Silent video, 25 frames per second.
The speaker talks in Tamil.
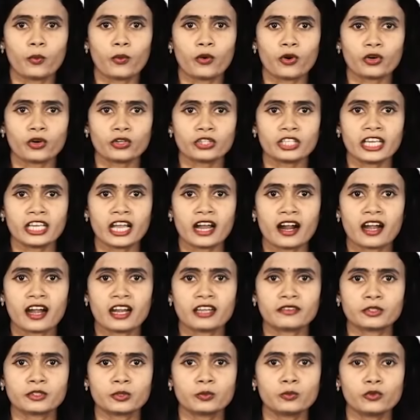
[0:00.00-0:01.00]
போதிய
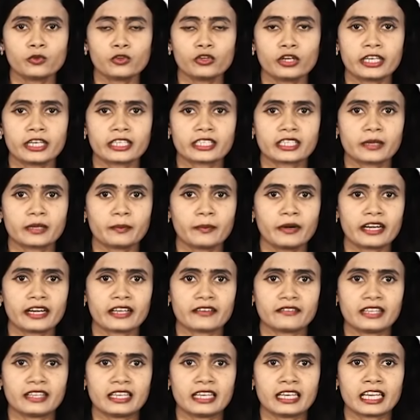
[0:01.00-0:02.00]
அளவு
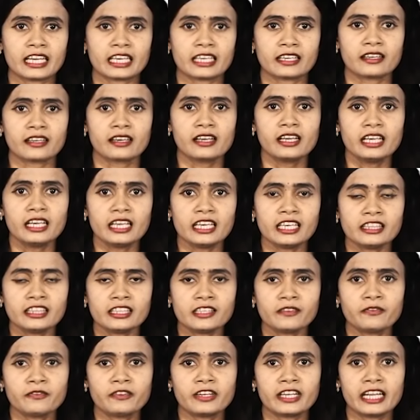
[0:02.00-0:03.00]
முன்னெடுக்கப்படவில்லை இந்த
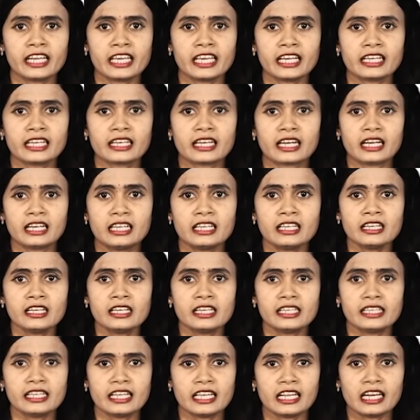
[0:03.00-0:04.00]
விடயங்கள்
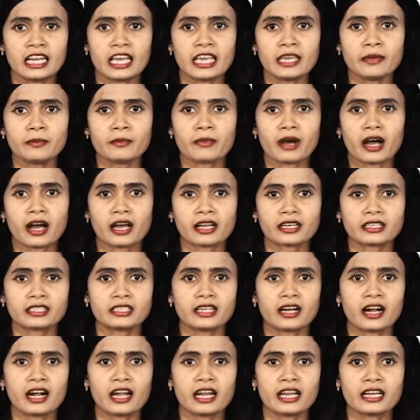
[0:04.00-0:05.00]
நிலை
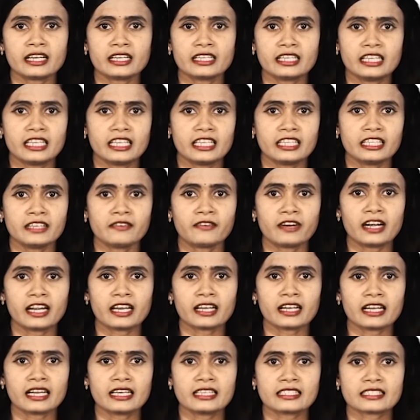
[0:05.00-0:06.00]
மாறுகால நீதி
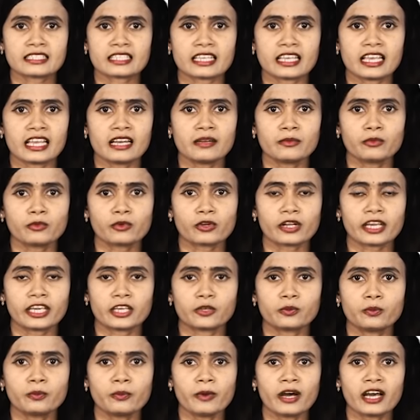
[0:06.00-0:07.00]
வழங்கல்
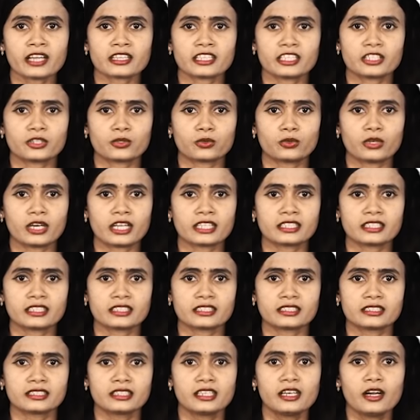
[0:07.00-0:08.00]
செயல்முறையும் பாதித்துள்ளது
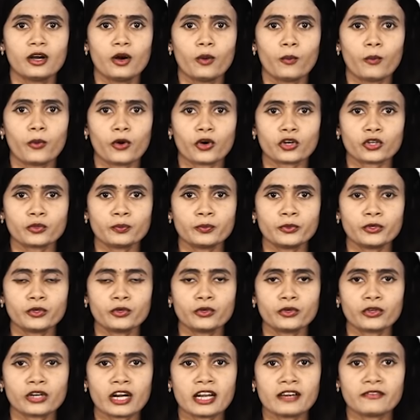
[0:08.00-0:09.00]

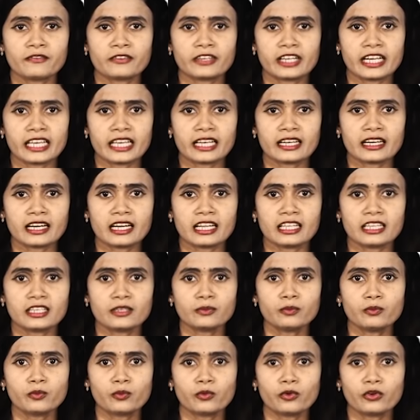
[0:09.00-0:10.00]
பொறுப்புக்கூறல்
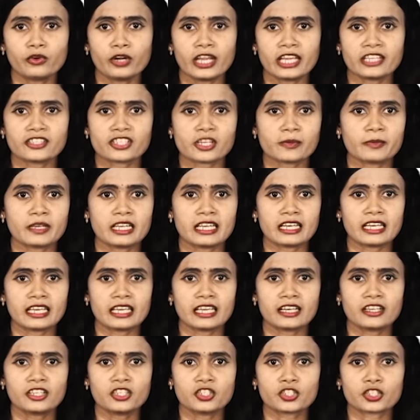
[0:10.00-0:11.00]
விடயங்களிலும் முன்னேற்றமில்லை
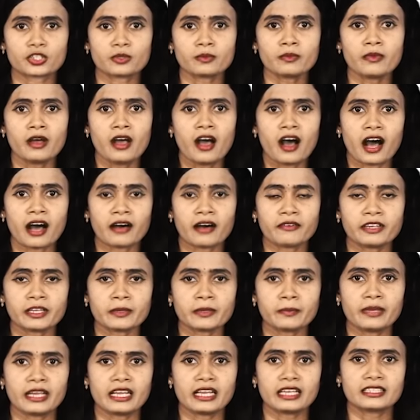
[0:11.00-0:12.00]
என்றும் அவர்
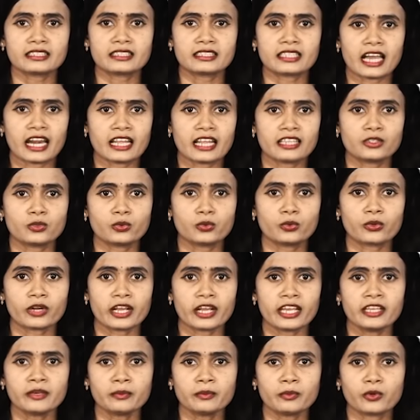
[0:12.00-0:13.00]
மேலும் தனது
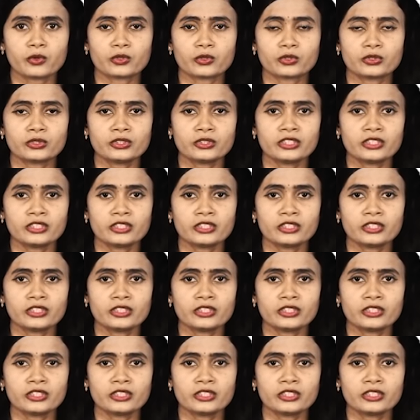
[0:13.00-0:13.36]
உரையின் போது